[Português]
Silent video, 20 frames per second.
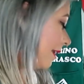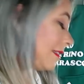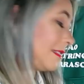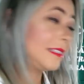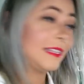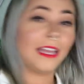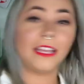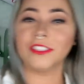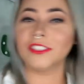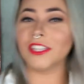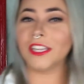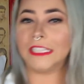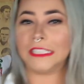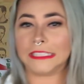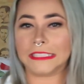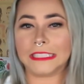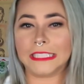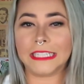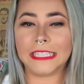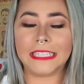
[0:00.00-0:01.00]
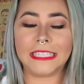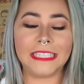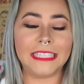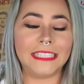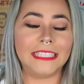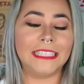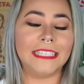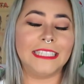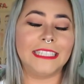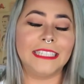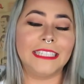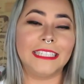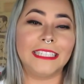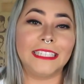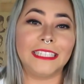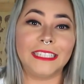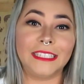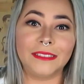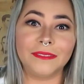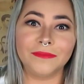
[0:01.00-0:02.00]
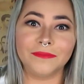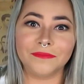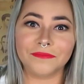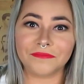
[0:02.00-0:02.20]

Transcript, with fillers: Sete ainda e...